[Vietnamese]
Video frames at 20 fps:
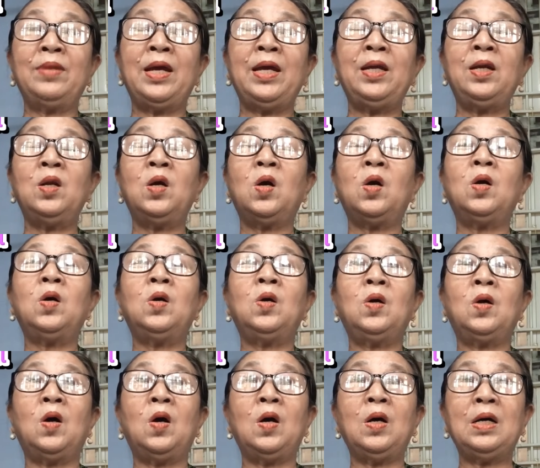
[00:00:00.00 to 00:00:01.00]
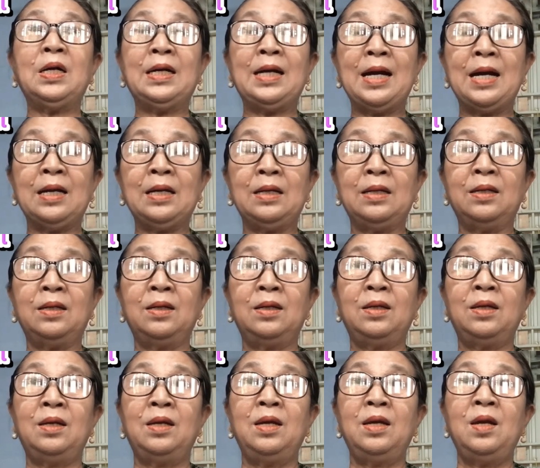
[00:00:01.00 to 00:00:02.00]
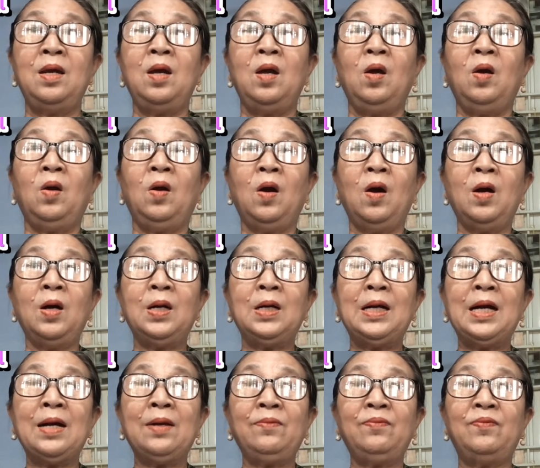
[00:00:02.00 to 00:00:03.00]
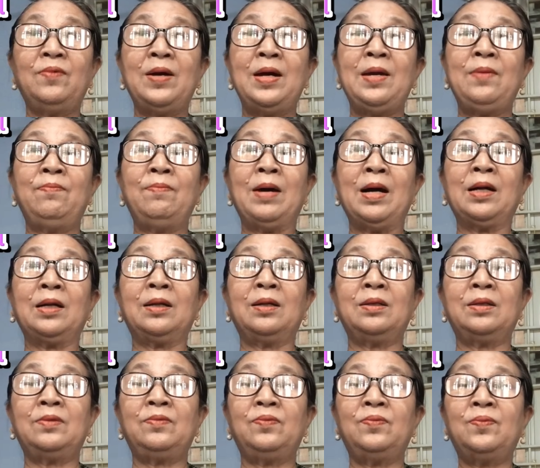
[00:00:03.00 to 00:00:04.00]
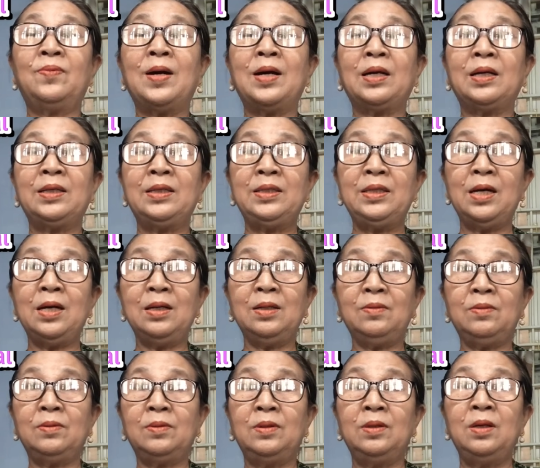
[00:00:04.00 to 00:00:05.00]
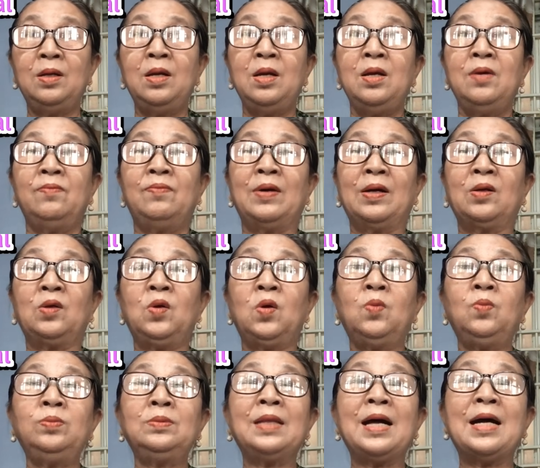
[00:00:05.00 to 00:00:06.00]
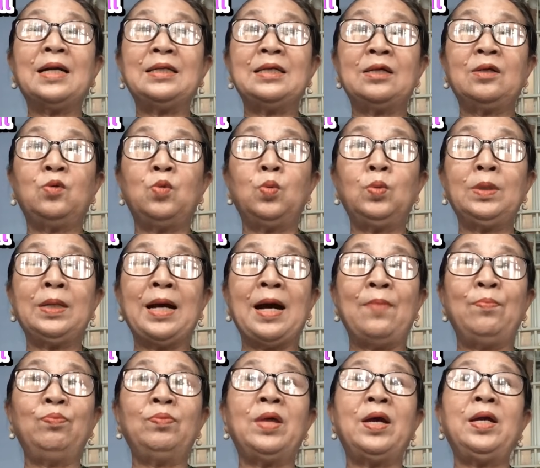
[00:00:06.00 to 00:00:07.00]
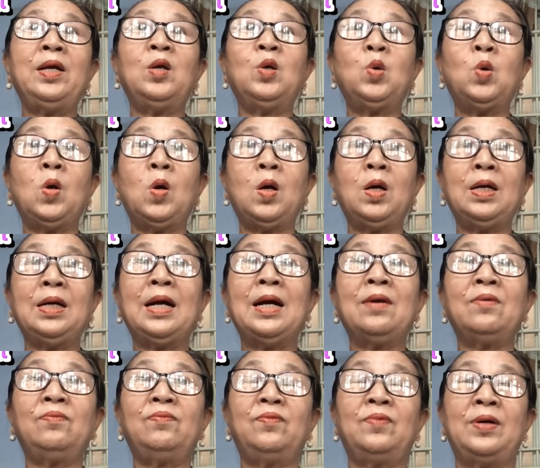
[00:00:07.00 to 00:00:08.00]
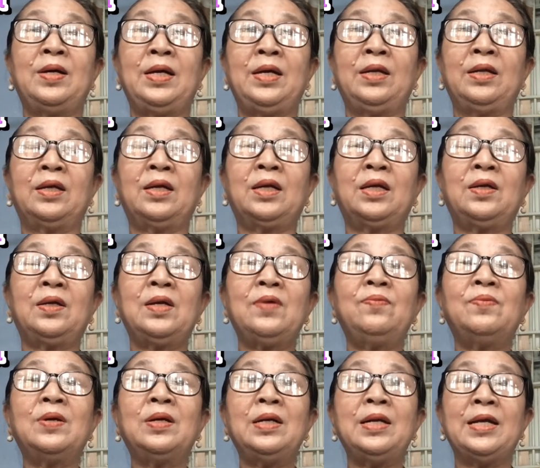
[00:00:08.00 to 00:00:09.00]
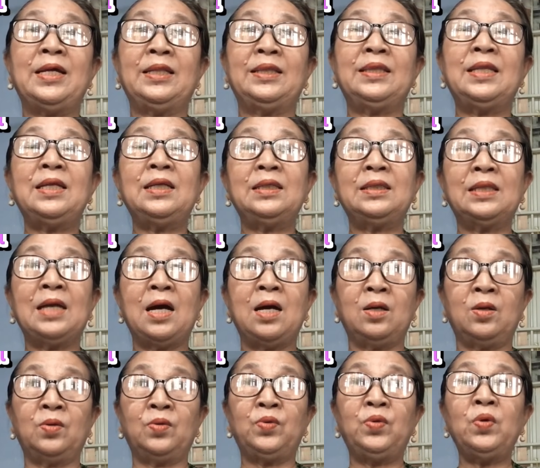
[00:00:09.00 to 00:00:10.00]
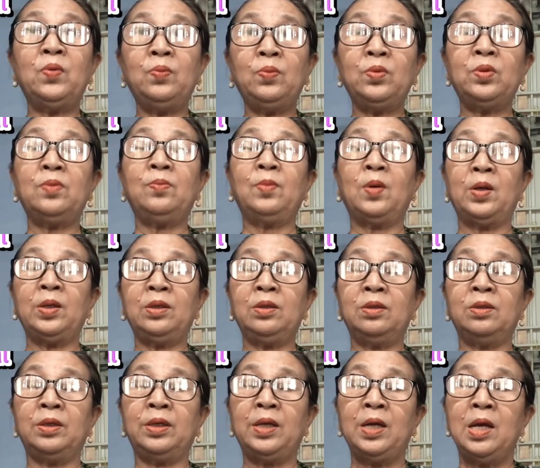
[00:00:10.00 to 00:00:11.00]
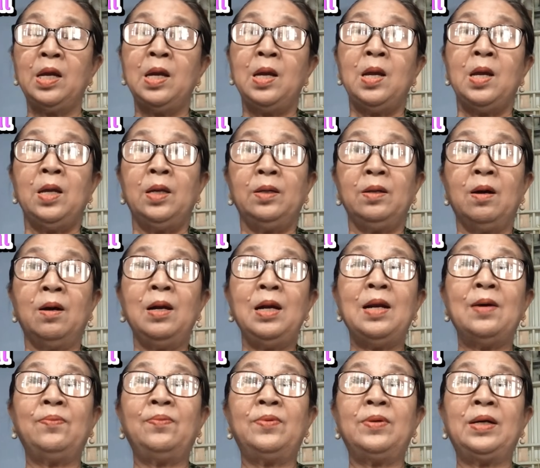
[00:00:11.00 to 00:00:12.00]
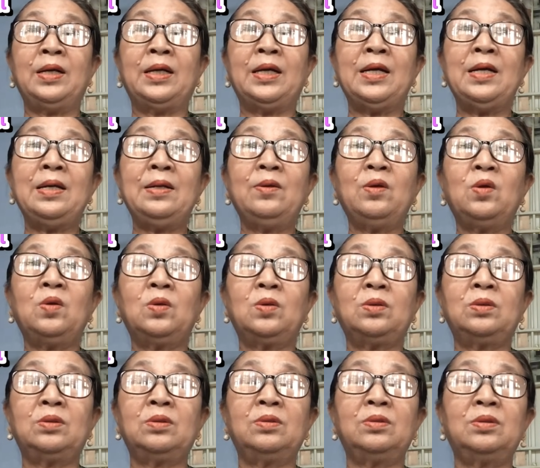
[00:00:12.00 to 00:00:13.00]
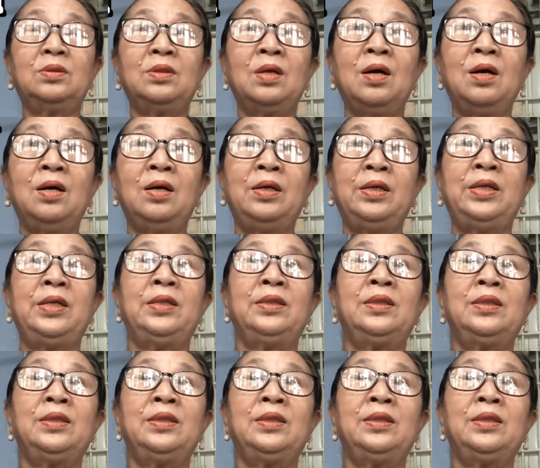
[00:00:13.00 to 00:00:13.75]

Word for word: thấy nó khó khăn khó khăn về mặt vật chất và nóng ta là cũng cảm thấy khó khăn về cái vấn đề tinh thần chung cho mọi người đó là về cái thời